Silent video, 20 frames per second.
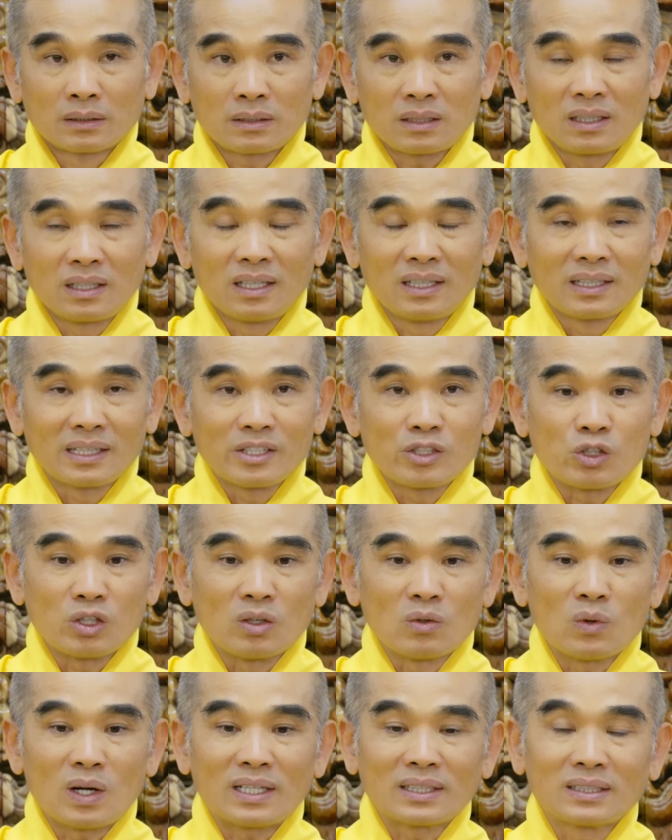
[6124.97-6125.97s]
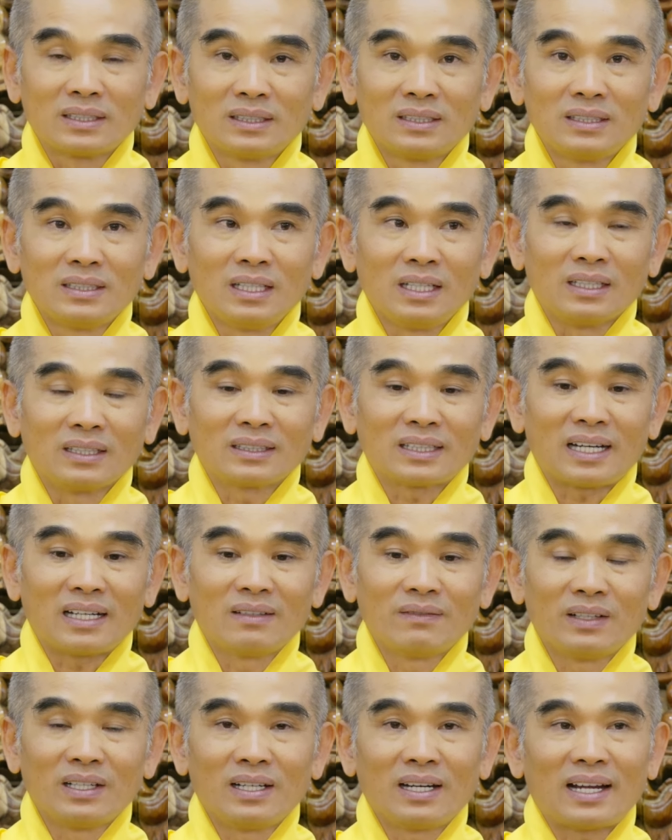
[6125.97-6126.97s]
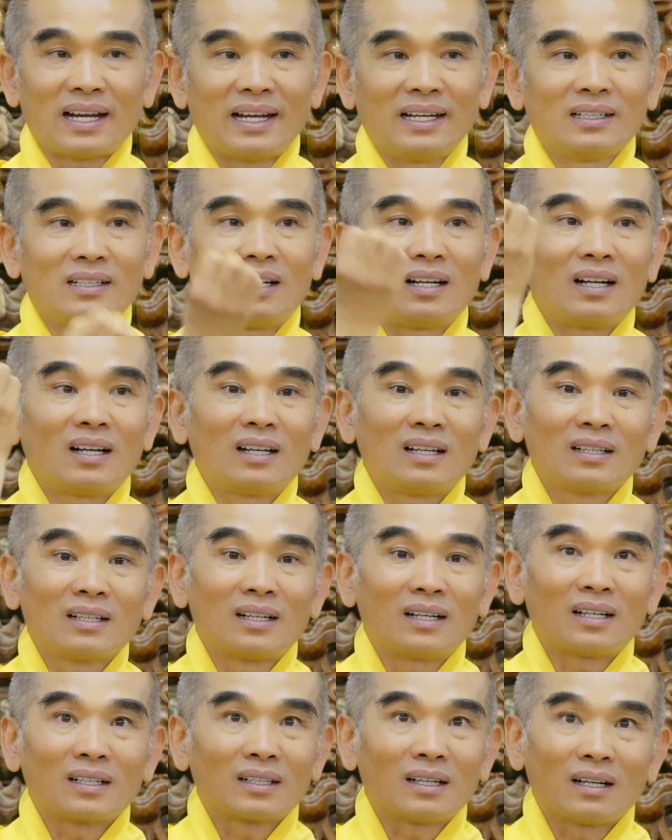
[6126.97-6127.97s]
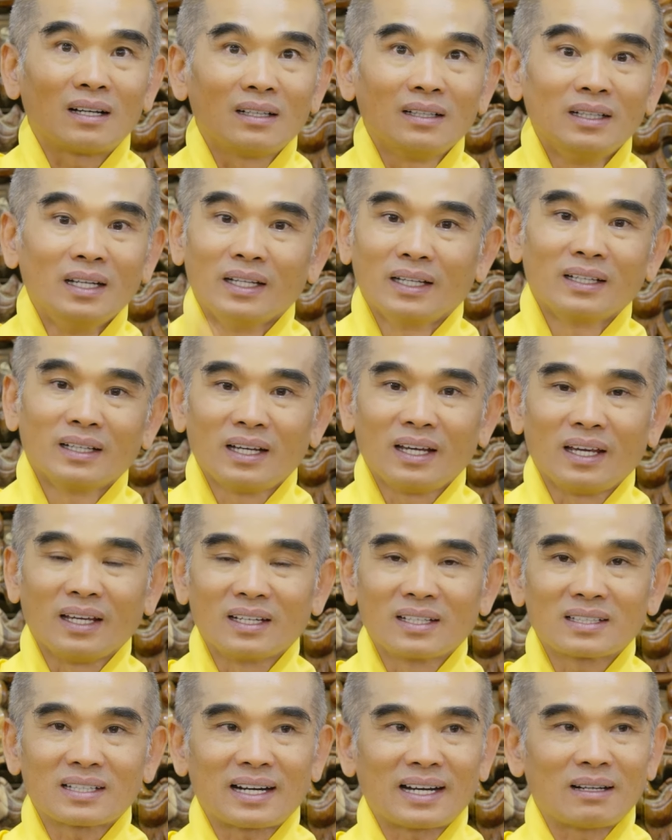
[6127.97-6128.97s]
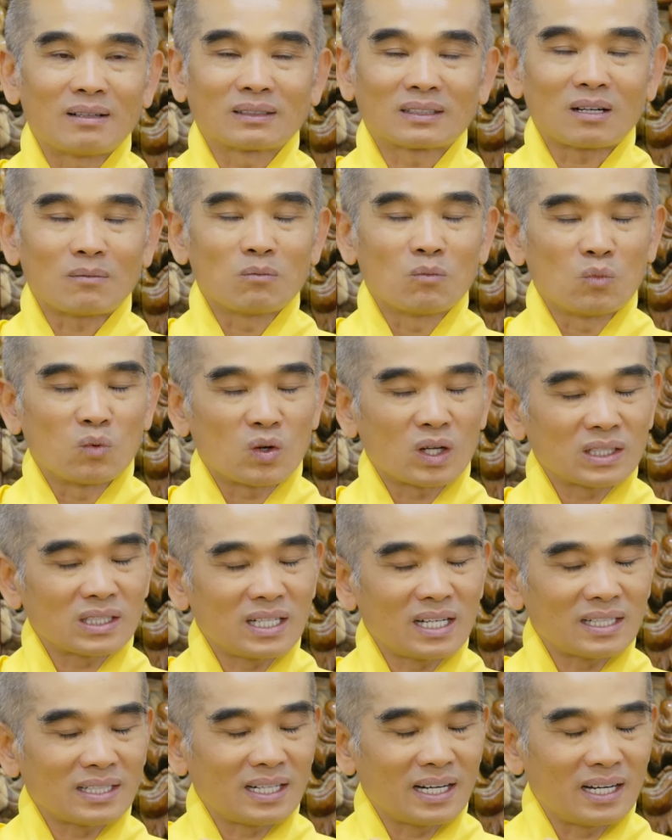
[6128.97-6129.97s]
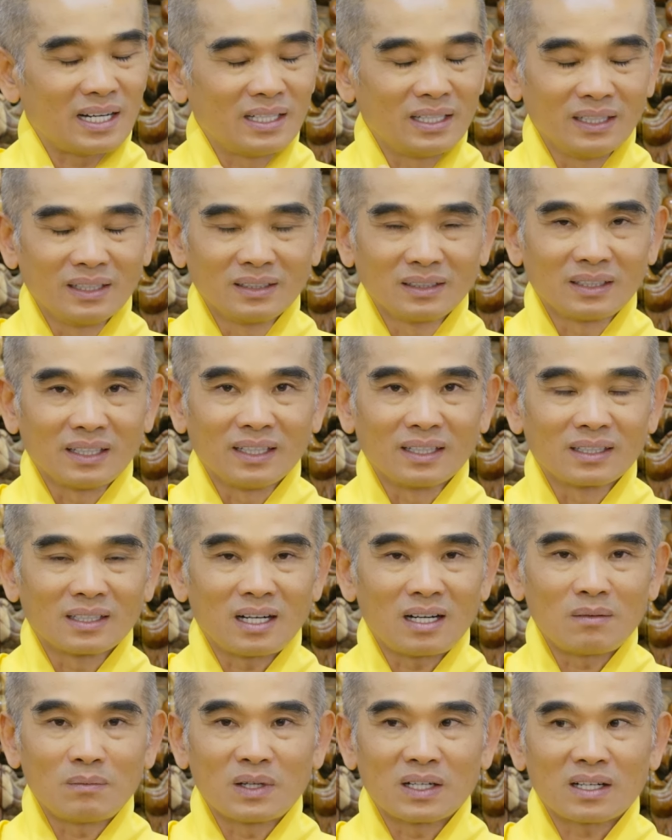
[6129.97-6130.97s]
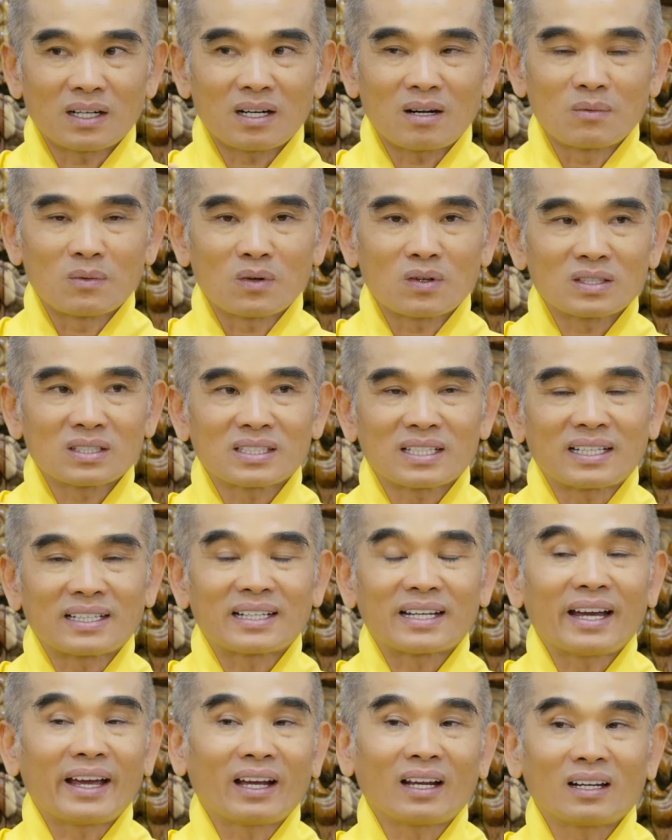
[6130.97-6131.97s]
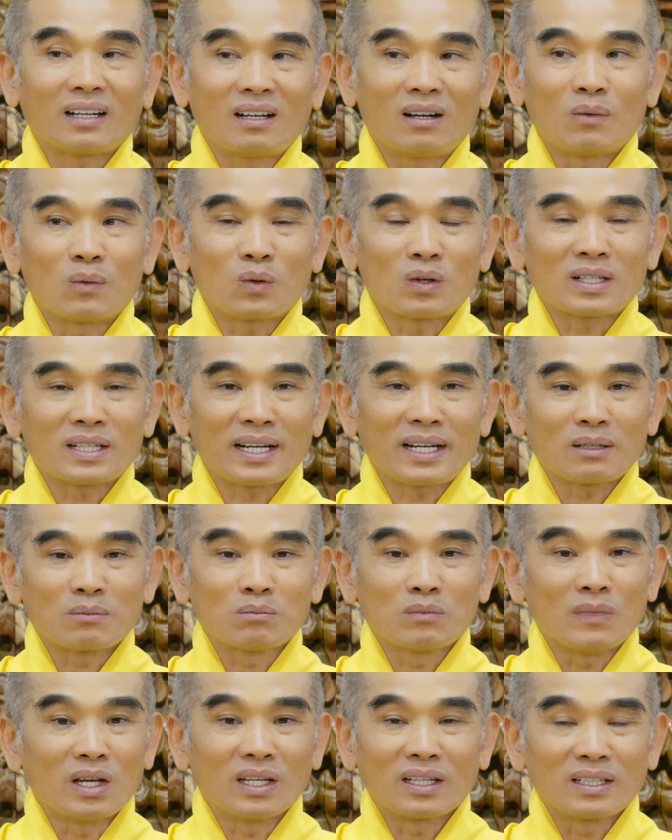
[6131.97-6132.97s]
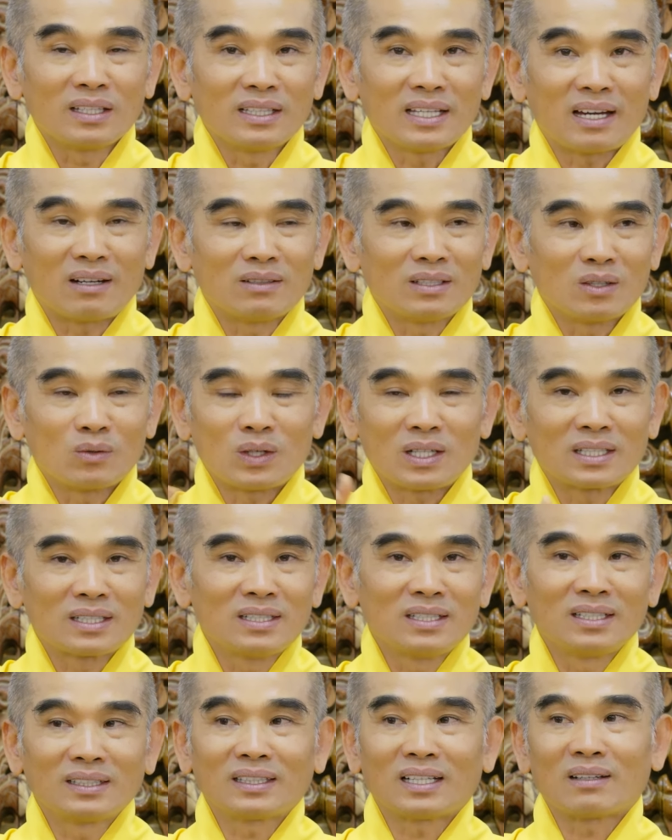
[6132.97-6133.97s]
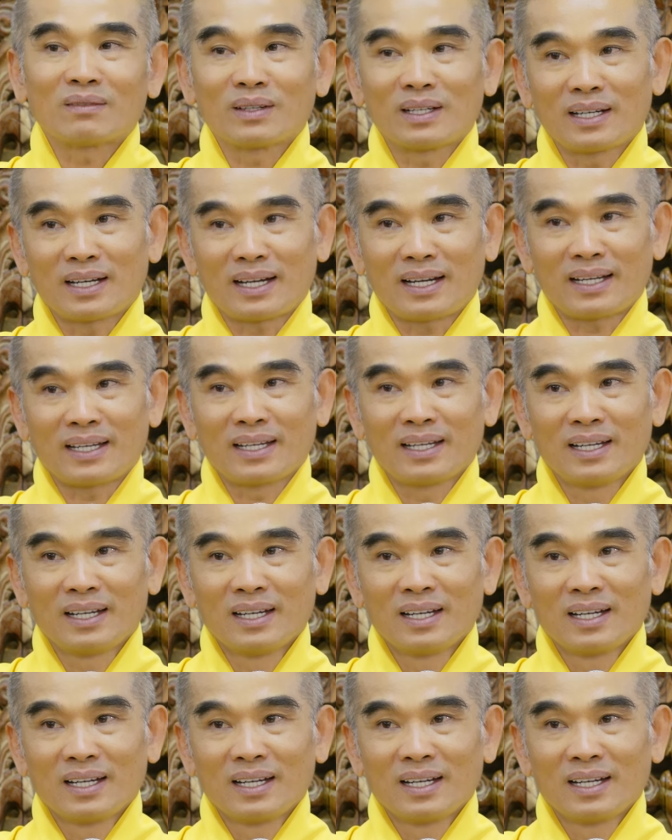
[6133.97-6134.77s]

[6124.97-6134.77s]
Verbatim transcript: Cho nên cái chuyện quá khứ, hiện tại, vị lai nó liền hiện ra trong một cái sát na hiện tiền đó, mà nó không có sai khác, nó không có khác biệt với nhau về quá khứ, hiện tại, vị lai.